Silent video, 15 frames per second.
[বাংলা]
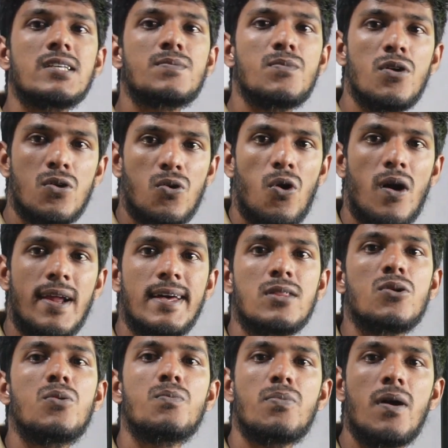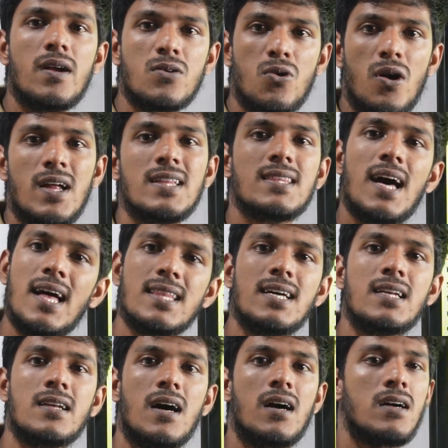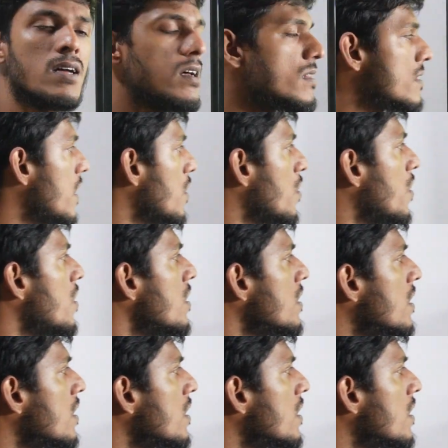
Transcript: স্মোক করে ধূমপান করে তাদের না দেখো